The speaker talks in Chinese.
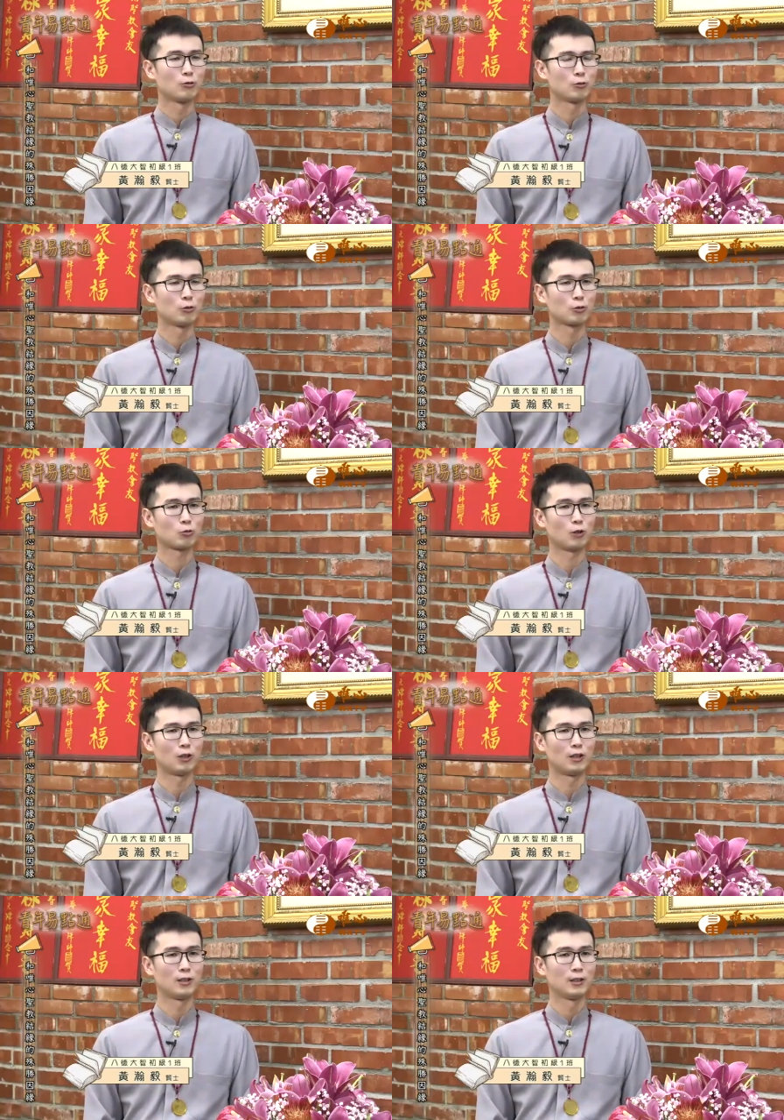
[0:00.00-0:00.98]
如果
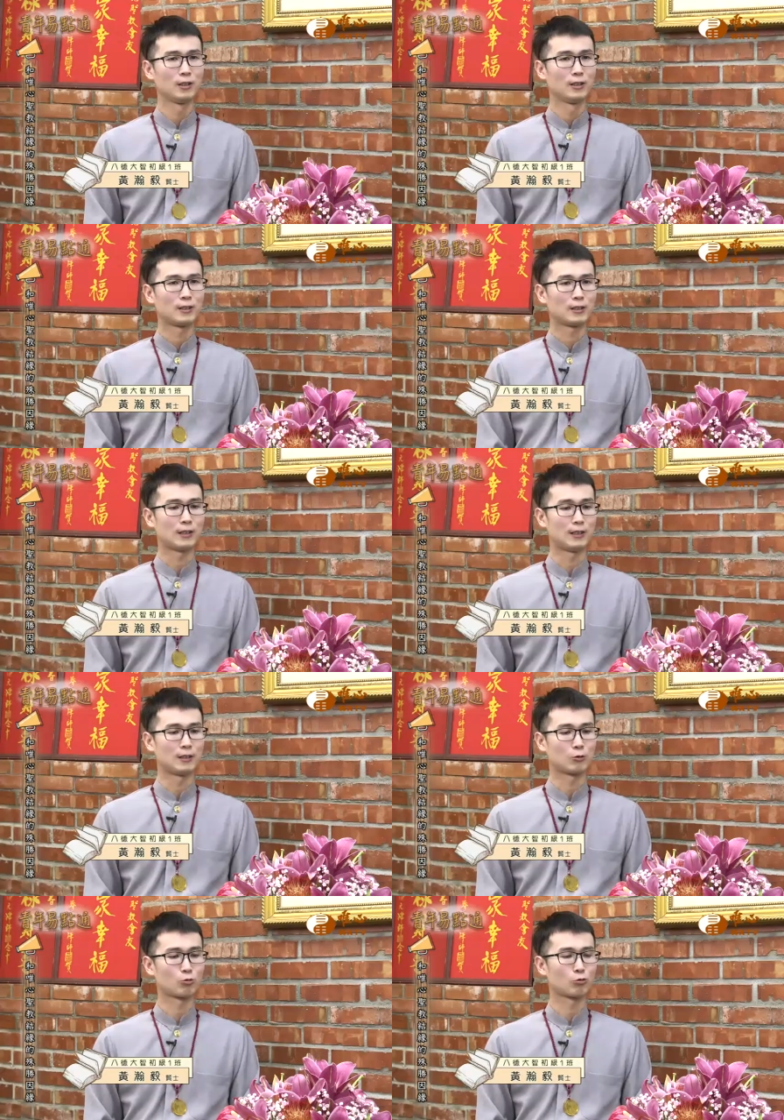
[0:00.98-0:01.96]
说
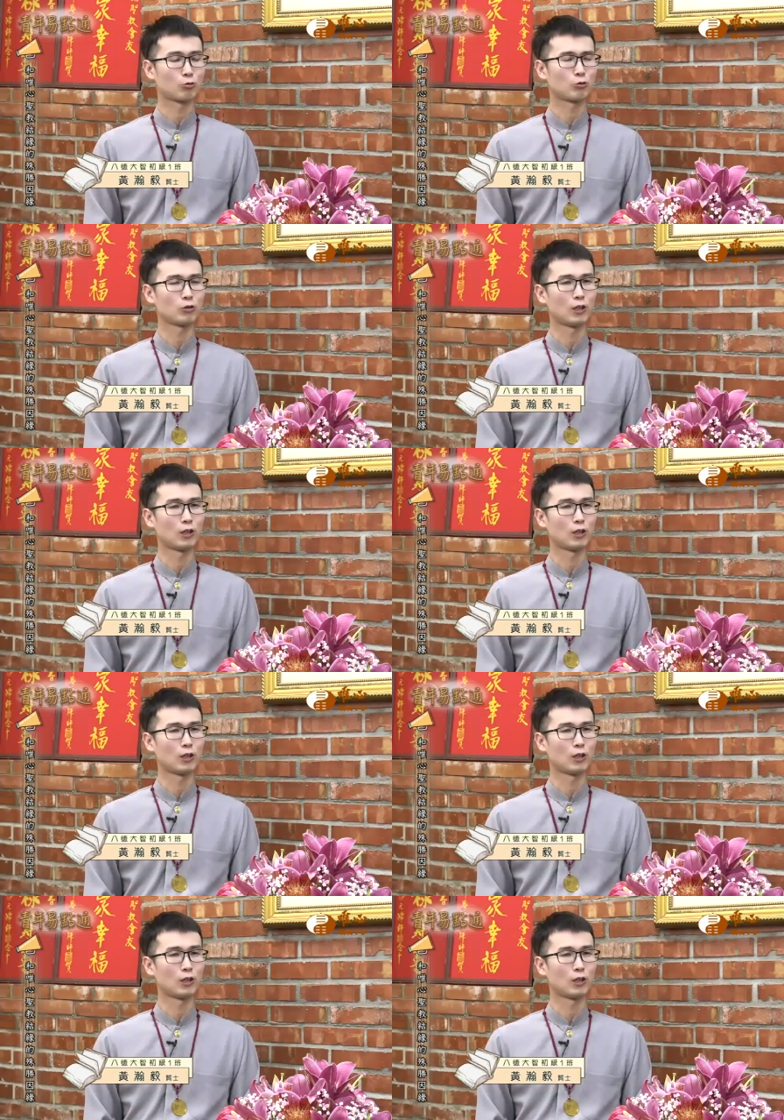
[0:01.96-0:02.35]
呃租出去